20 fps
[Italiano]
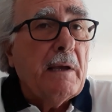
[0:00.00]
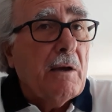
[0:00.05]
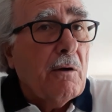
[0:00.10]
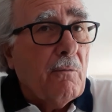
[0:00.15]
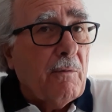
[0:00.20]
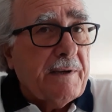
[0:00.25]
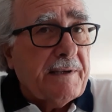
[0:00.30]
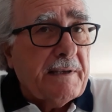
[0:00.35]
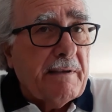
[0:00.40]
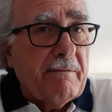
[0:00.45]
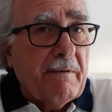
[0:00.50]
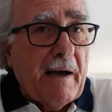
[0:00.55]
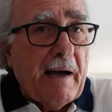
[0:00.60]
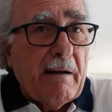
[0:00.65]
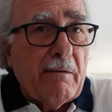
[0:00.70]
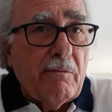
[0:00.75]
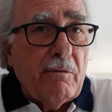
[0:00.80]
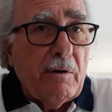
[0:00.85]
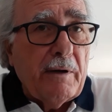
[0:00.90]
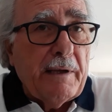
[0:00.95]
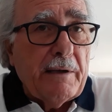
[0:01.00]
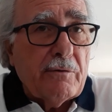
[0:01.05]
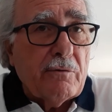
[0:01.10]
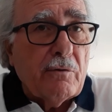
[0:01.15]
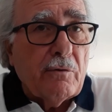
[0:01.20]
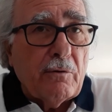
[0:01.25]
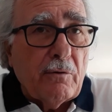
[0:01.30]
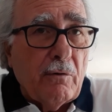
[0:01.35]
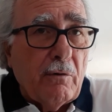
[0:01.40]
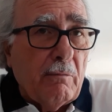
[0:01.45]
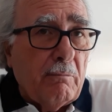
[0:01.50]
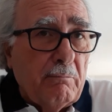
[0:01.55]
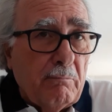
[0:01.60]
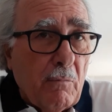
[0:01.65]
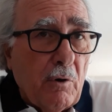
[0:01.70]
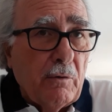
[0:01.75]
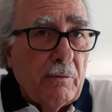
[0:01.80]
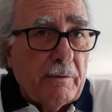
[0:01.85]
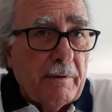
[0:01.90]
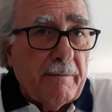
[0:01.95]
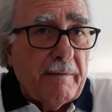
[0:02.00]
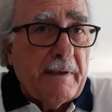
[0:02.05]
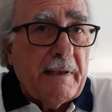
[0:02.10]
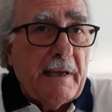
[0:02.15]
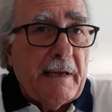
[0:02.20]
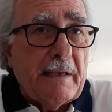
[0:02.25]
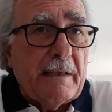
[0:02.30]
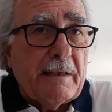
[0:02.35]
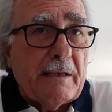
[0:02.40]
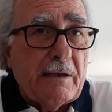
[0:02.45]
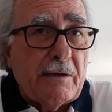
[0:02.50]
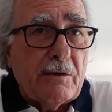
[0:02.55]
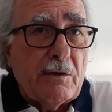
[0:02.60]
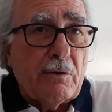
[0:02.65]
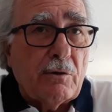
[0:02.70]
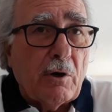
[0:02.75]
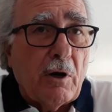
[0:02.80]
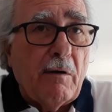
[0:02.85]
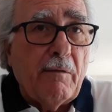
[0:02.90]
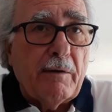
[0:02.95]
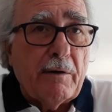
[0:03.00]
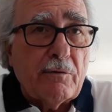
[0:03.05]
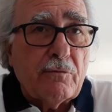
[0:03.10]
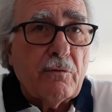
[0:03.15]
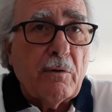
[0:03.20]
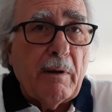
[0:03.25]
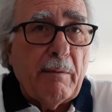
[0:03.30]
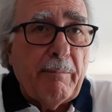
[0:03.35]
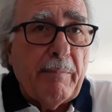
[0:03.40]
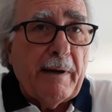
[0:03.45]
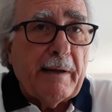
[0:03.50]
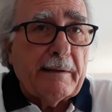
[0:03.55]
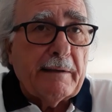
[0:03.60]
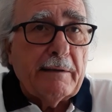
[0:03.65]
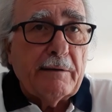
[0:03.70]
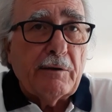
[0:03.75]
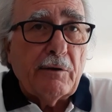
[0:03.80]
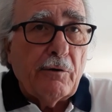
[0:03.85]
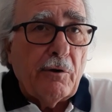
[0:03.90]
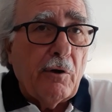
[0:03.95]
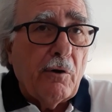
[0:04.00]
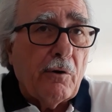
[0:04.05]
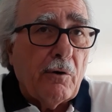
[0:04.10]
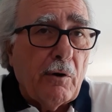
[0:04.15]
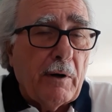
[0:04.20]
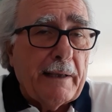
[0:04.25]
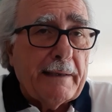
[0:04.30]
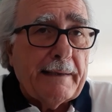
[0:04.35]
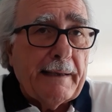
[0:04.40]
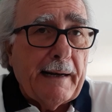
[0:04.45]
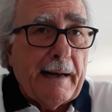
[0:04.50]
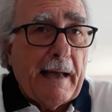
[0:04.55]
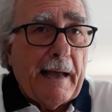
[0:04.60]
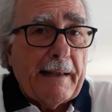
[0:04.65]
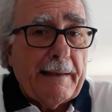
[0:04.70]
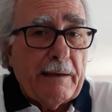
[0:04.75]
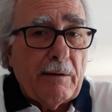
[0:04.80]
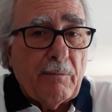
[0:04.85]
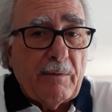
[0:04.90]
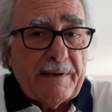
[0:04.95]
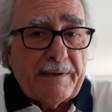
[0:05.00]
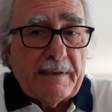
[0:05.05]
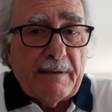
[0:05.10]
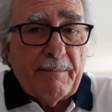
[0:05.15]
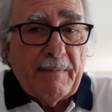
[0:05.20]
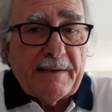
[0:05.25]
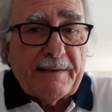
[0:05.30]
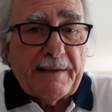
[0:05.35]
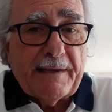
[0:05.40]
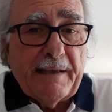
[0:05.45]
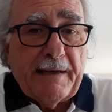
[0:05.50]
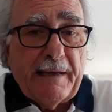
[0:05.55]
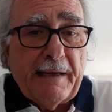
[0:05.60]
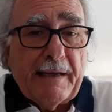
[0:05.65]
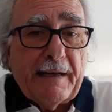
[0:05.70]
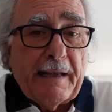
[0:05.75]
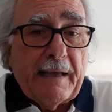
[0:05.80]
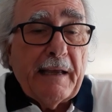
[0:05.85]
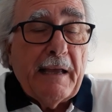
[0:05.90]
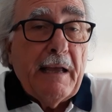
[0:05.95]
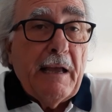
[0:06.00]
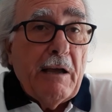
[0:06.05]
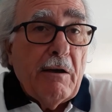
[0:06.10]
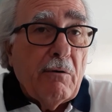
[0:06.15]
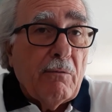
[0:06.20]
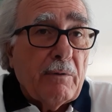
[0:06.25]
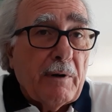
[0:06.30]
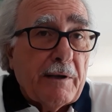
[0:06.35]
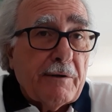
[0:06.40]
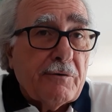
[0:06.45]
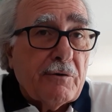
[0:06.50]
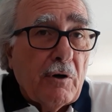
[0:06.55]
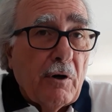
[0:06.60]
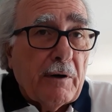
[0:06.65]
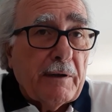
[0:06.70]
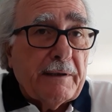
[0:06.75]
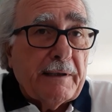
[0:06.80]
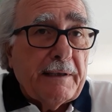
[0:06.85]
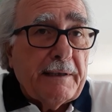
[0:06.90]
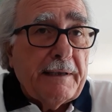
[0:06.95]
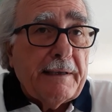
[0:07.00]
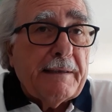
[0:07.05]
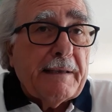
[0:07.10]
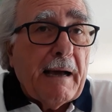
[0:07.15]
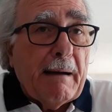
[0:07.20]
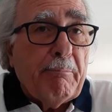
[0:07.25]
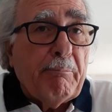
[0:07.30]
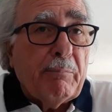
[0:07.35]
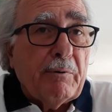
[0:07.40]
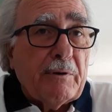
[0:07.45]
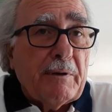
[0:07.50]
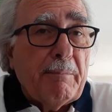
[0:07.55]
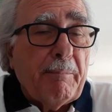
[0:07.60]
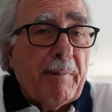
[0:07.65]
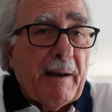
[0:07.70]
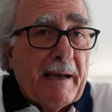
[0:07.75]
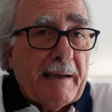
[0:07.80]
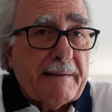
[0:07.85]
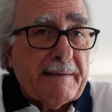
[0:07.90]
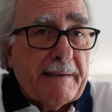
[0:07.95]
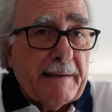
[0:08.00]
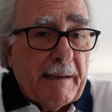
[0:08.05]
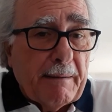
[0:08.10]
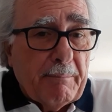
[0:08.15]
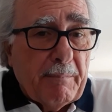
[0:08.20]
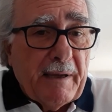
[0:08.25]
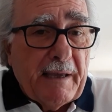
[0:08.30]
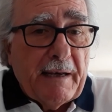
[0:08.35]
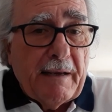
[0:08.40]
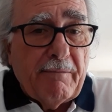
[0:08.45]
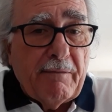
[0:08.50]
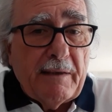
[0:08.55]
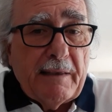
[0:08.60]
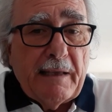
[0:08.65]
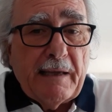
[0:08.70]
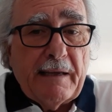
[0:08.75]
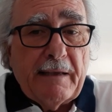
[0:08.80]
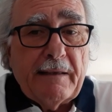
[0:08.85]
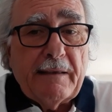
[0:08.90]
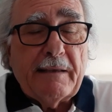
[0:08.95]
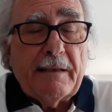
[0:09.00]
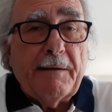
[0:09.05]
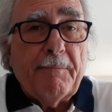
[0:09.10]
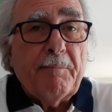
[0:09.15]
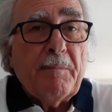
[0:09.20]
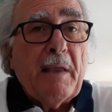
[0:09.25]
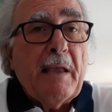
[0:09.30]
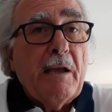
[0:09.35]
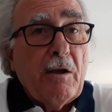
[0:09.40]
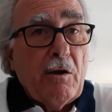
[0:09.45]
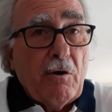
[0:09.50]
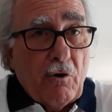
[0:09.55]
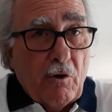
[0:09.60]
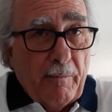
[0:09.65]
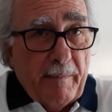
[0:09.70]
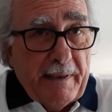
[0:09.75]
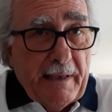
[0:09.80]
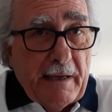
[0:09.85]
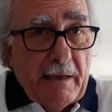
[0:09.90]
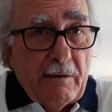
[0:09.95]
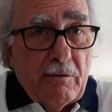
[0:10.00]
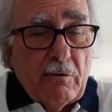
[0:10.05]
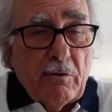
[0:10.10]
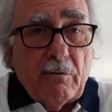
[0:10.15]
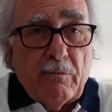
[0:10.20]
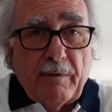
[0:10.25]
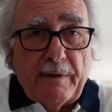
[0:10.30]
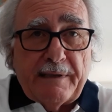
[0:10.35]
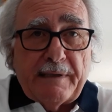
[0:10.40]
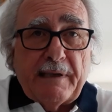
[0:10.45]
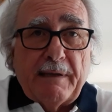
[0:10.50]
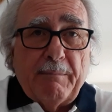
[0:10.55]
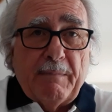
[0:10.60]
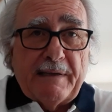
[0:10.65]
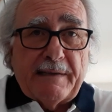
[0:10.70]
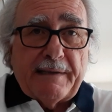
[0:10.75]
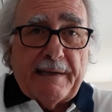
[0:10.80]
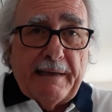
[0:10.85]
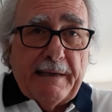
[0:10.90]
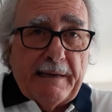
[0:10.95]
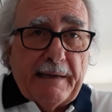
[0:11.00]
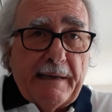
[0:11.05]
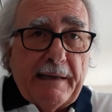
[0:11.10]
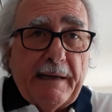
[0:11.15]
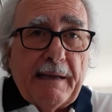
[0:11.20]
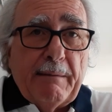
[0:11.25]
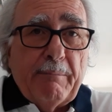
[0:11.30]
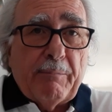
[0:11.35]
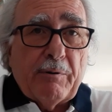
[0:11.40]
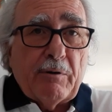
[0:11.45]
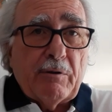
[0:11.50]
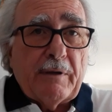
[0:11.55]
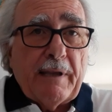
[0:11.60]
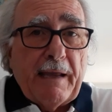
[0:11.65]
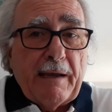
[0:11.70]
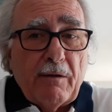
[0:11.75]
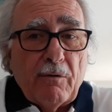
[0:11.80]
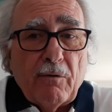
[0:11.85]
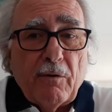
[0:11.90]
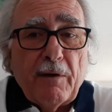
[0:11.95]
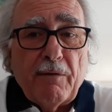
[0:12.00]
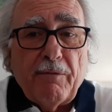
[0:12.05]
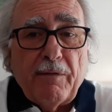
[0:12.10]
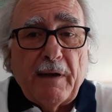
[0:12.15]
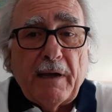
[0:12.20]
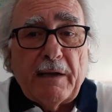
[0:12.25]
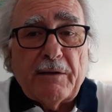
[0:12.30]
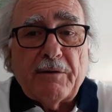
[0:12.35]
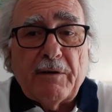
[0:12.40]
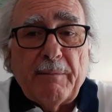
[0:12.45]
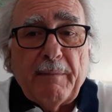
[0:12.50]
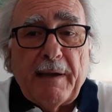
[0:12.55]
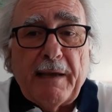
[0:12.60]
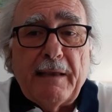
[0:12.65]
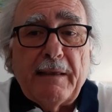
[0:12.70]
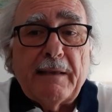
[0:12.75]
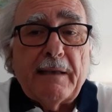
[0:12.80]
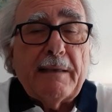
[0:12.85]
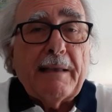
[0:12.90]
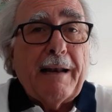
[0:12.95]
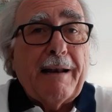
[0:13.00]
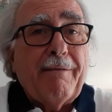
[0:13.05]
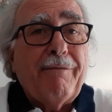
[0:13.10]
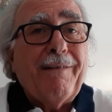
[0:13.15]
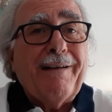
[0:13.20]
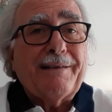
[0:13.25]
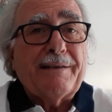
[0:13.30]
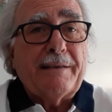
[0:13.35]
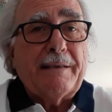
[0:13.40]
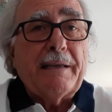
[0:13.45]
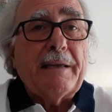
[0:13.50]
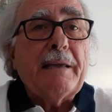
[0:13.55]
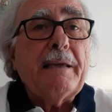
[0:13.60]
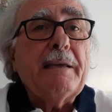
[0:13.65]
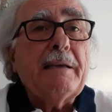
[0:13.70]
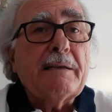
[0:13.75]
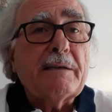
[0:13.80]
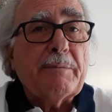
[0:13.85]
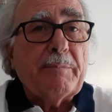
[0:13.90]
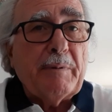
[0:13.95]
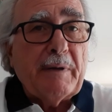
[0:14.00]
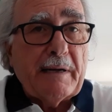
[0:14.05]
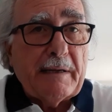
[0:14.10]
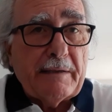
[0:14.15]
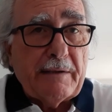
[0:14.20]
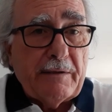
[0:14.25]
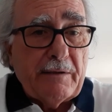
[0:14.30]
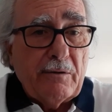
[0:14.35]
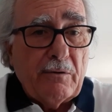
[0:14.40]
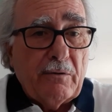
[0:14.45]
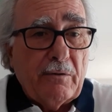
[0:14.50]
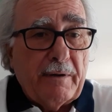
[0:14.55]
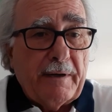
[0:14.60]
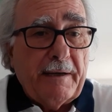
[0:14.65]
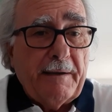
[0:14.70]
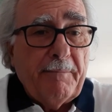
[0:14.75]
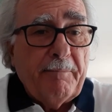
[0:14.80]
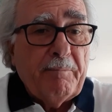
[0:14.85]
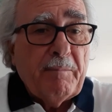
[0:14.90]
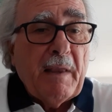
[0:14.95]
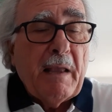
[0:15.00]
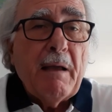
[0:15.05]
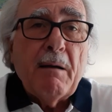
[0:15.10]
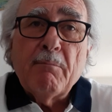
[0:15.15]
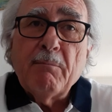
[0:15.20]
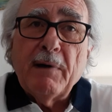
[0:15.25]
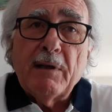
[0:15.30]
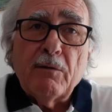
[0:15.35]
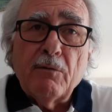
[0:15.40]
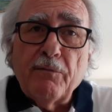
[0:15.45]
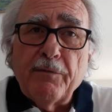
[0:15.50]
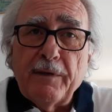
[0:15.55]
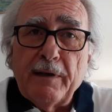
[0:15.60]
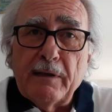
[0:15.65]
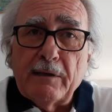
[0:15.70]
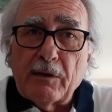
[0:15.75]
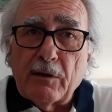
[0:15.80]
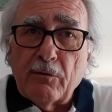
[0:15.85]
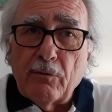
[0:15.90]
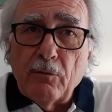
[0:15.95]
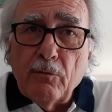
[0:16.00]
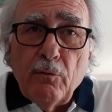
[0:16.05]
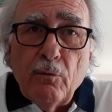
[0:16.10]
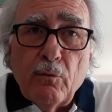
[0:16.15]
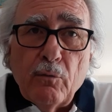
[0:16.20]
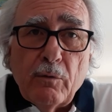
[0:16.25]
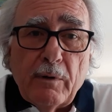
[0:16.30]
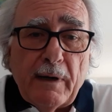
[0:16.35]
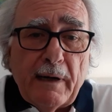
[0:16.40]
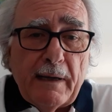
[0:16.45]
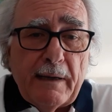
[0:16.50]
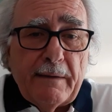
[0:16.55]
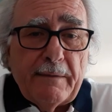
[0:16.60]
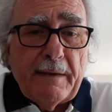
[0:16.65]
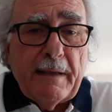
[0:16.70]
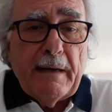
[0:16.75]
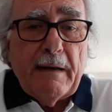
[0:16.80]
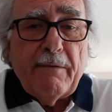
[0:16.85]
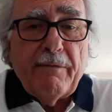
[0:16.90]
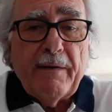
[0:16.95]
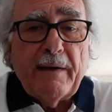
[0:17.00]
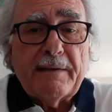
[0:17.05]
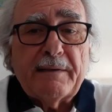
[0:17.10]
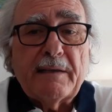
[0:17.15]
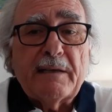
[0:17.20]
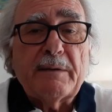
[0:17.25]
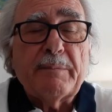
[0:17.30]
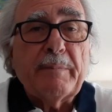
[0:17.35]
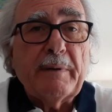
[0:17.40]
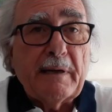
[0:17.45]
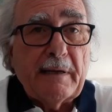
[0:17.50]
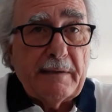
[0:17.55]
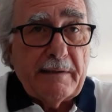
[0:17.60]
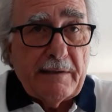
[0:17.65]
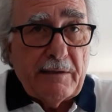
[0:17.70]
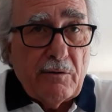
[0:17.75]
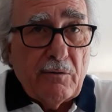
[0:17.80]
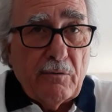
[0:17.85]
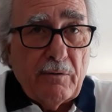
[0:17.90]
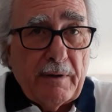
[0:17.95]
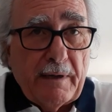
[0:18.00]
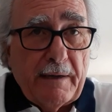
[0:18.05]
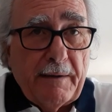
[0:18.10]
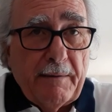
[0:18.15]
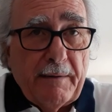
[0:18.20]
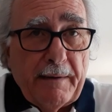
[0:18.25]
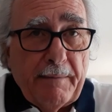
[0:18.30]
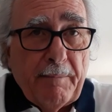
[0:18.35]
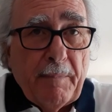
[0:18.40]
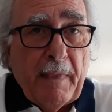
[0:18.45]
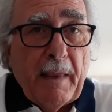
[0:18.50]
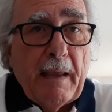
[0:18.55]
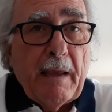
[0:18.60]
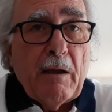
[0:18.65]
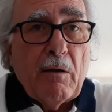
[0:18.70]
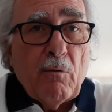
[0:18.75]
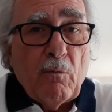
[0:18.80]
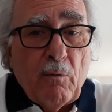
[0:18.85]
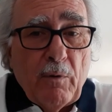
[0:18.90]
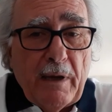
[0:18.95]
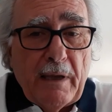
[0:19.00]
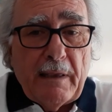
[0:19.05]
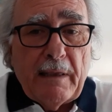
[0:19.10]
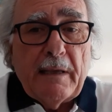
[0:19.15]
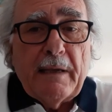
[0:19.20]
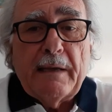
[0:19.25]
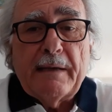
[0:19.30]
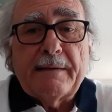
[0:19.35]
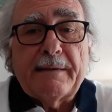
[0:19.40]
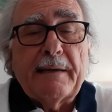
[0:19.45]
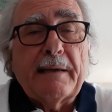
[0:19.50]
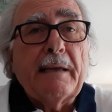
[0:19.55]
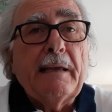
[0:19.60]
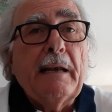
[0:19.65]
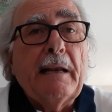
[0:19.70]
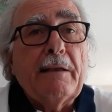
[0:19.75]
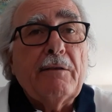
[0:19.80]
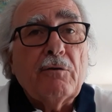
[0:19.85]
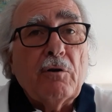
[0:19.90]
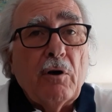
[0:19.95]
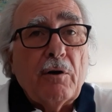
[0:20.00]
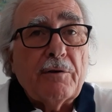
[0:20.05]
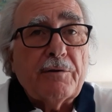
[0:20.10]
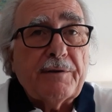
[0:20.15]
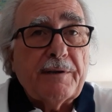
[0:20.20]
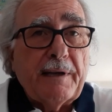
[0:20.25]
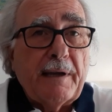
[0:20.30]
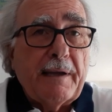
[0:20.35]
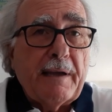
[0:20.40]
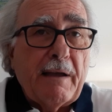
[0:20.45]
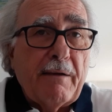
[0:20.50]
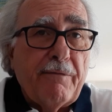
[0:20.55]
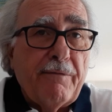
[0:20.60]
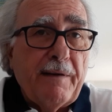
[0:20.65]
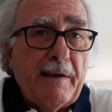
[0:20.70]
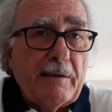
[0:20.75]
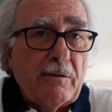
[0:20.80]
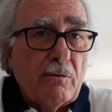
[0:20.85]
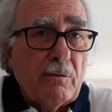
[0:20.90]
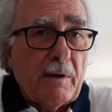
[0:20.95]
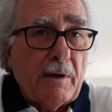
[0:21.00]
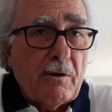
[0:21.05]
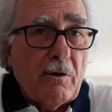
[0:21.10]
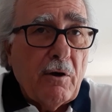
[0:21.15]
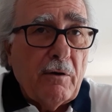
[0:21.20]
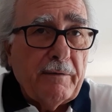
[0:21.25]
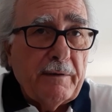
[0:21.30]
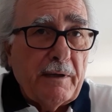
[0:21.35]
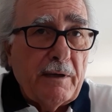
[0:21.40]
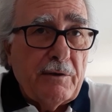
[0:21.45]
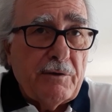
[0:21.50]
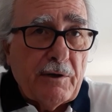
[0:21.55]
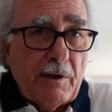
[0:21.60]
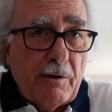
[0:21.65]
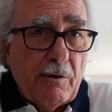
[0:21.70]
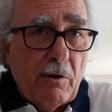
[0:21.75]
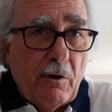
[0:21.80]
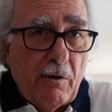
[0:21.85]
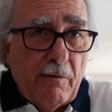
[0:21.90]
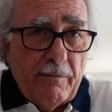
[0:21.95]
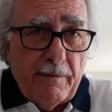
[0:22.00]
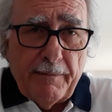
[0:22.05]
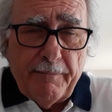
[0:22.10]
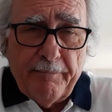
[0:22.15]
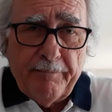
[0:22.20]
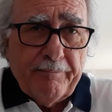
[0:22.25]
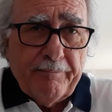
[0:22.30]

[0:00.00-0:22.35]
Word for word: Queste valvole sono molto evidenti, si trovano sulla parte anteriore o laterale di queste mascherine, una sorta di tappo di plastica ben evidente. Come detto, queste mascherine proteggono efficacemente nella fase di inspirazione, ma non filtrano nulla nella fase di ispirazione. Quindi, se chi la indossa è affetto da Covid-19,